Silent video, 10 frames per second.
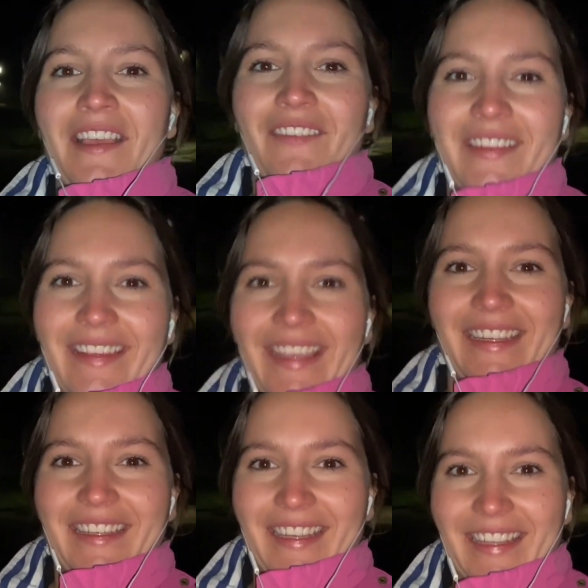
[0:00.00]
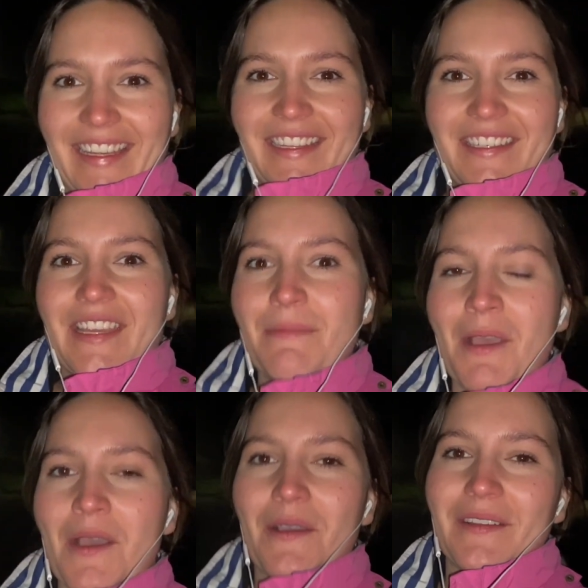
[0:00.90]
wenn es regnet, den Regenschirm
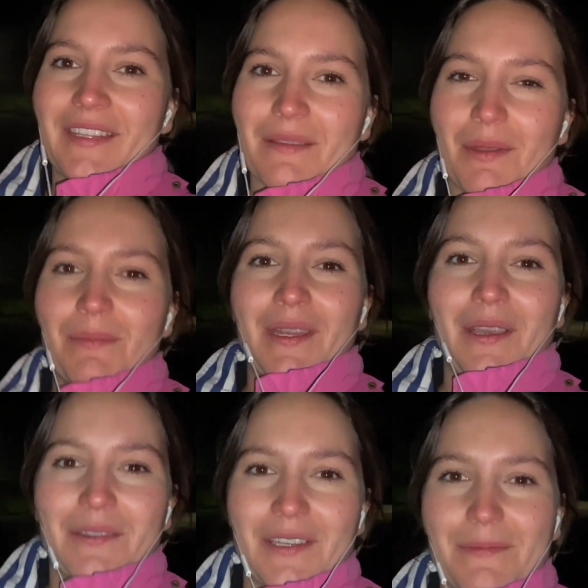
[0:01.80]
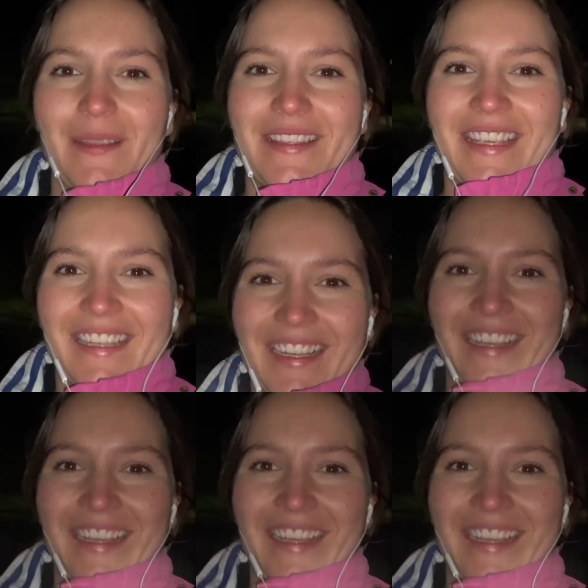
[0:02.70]
und geh mit mir eine Runde spazieren.